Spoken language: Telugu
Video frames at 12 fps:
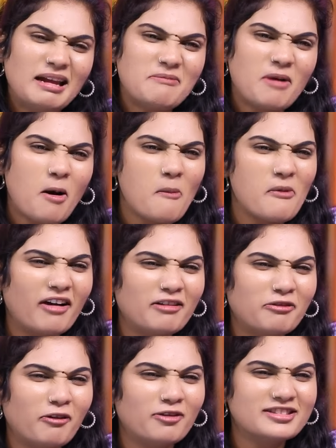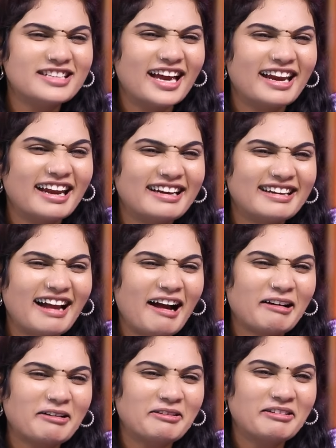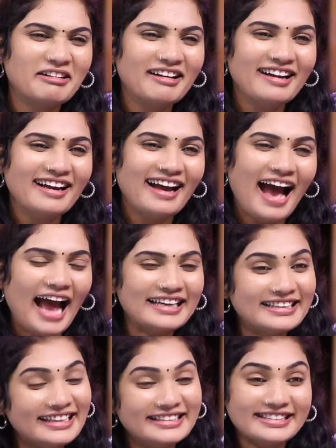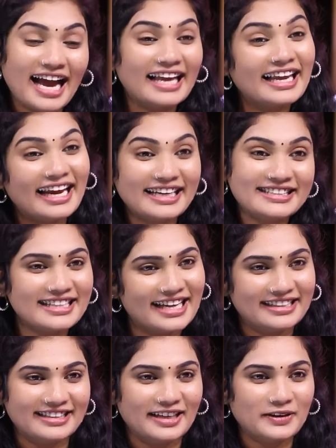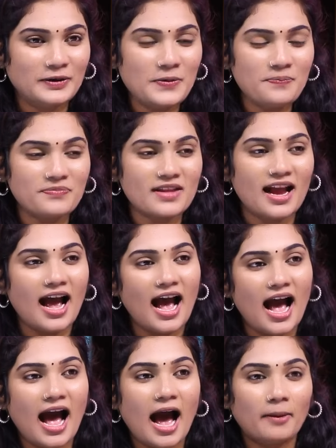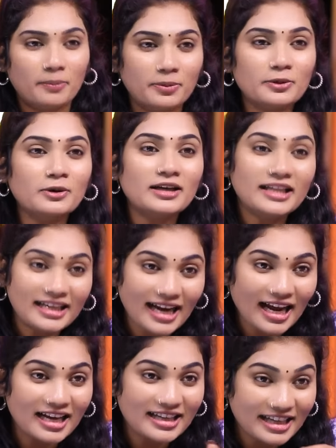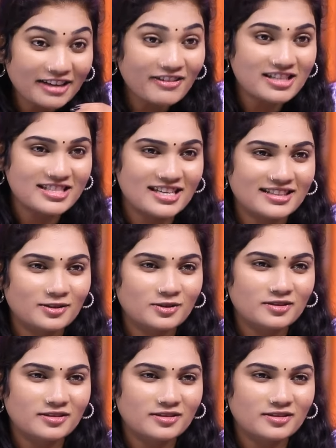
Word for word: మా మమ్మీ వాళ్ళు ఫోన్ చేయరేంటి నాకు అని చాలా ఏడ్చేదాన్ని నేను అప్పుడు లిరి నా రిక్వెస్ట్ చేశాను